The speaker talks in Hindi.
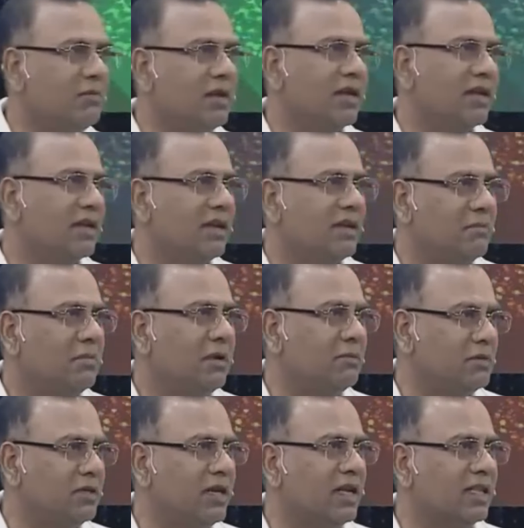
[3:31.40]
तो मैं
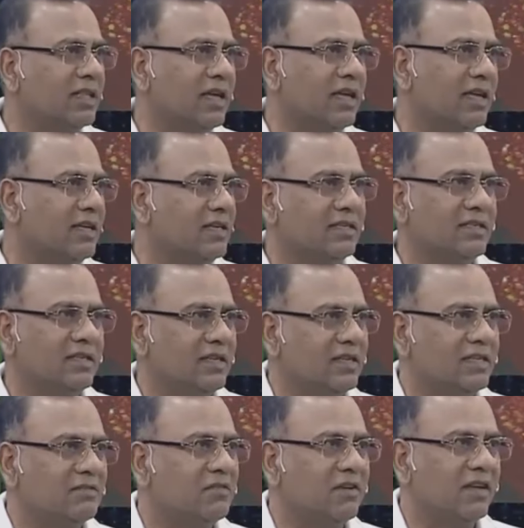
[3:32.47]
मुझे लगता है
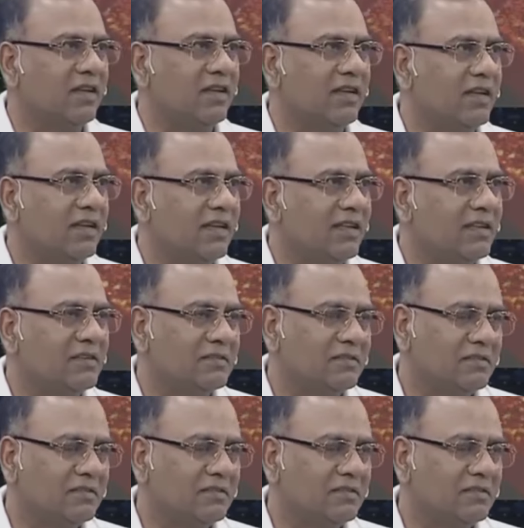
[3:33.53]
इस बार मुश्किल आप